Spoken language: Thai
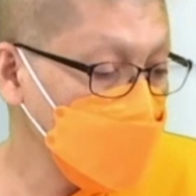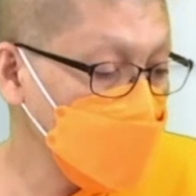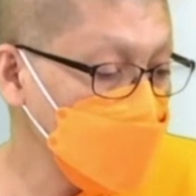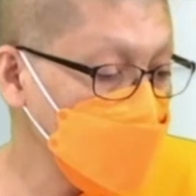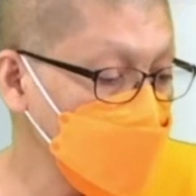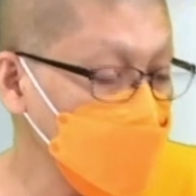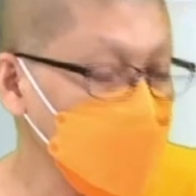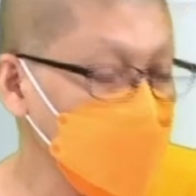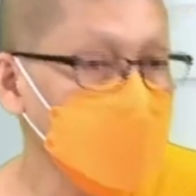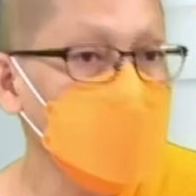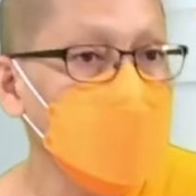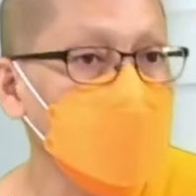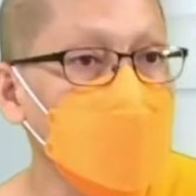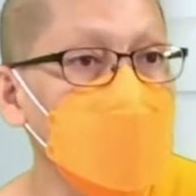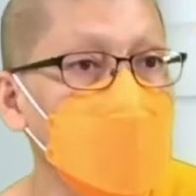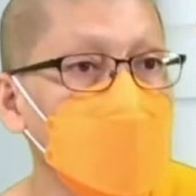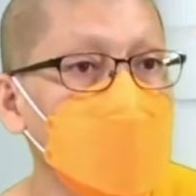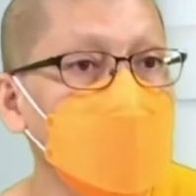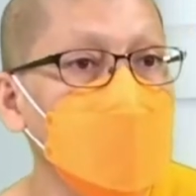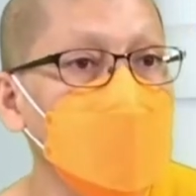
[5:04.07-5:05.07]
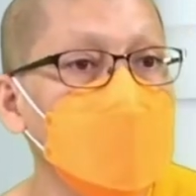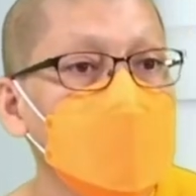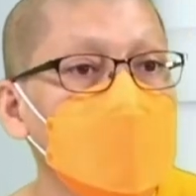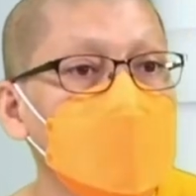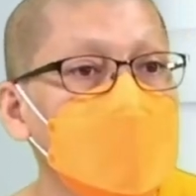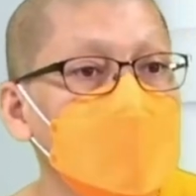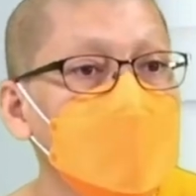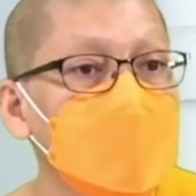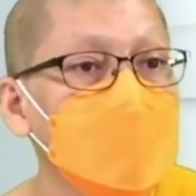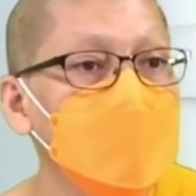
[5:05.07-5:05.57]
งส่วนกลาง
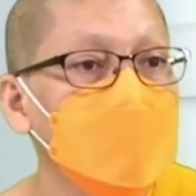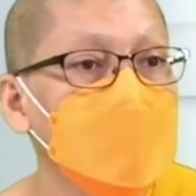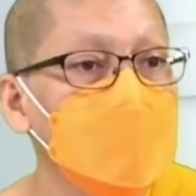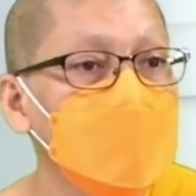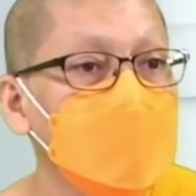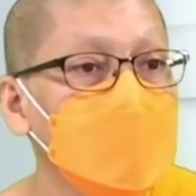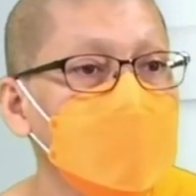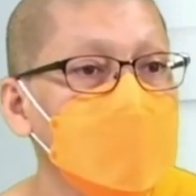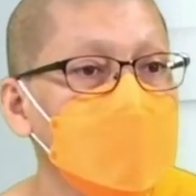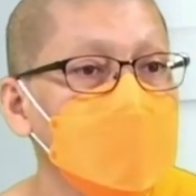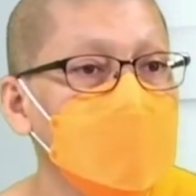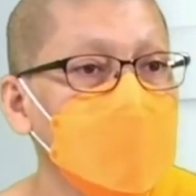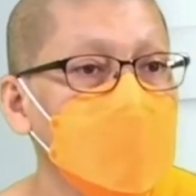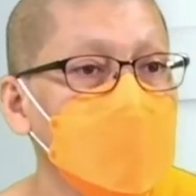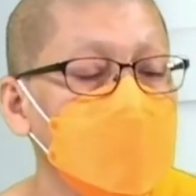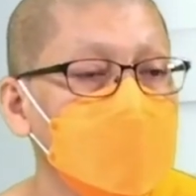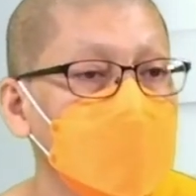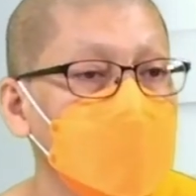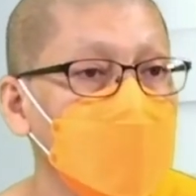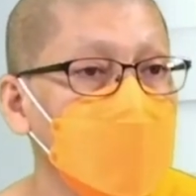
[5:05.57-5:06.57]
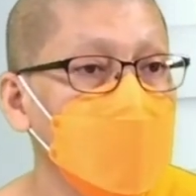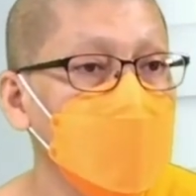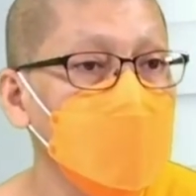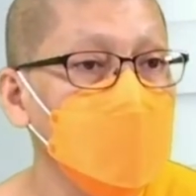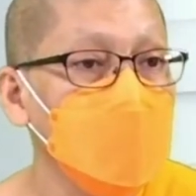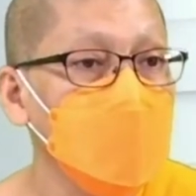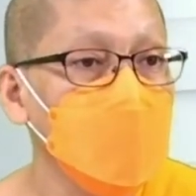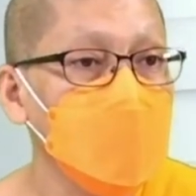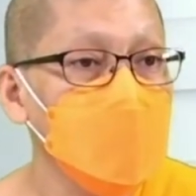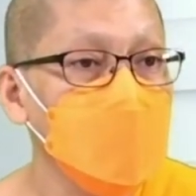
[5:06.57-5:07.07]
ทักทาย
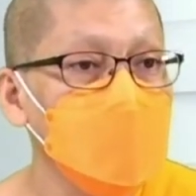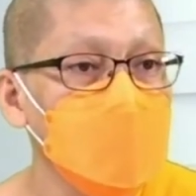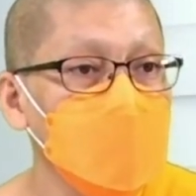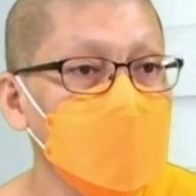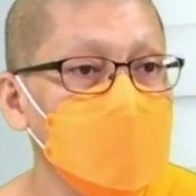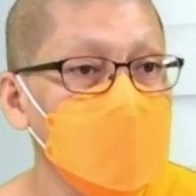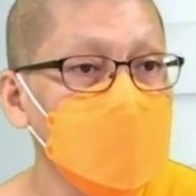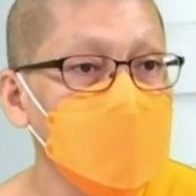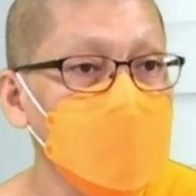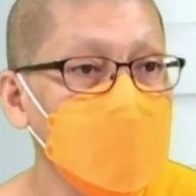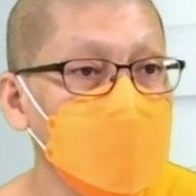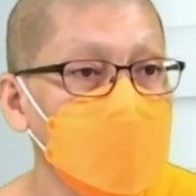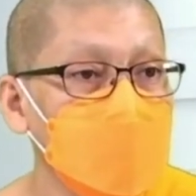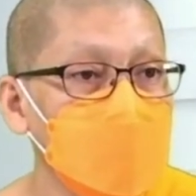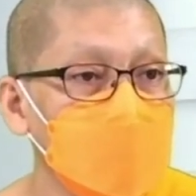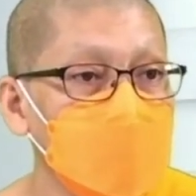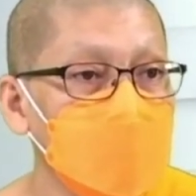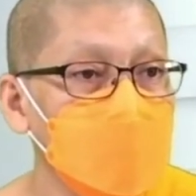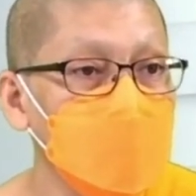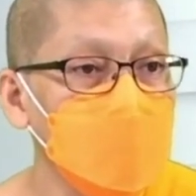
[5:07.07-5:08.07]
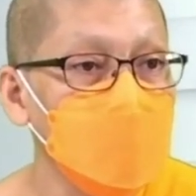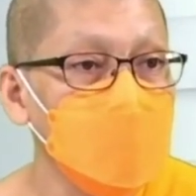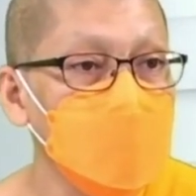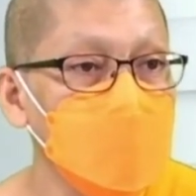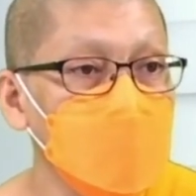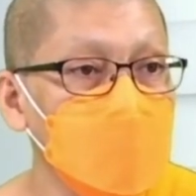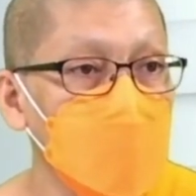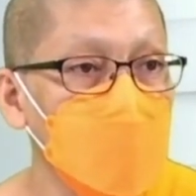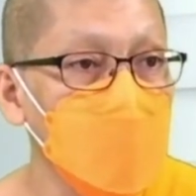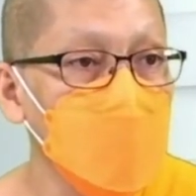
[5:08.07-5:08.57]
โยมนัทนันเอกชุน
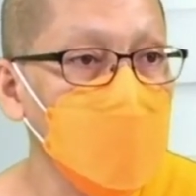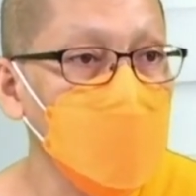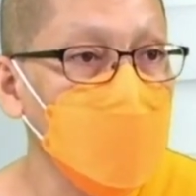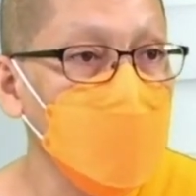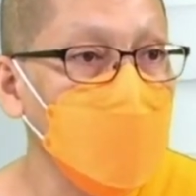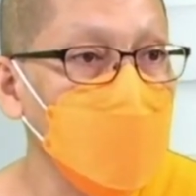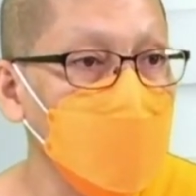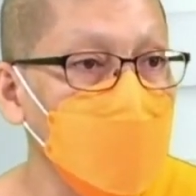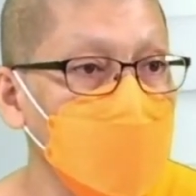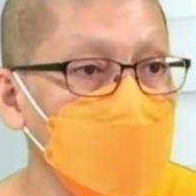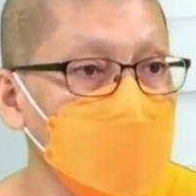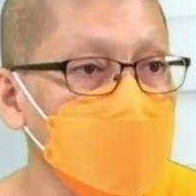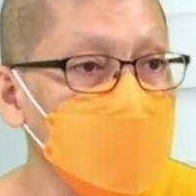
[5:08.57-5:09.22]
นอร์เวย์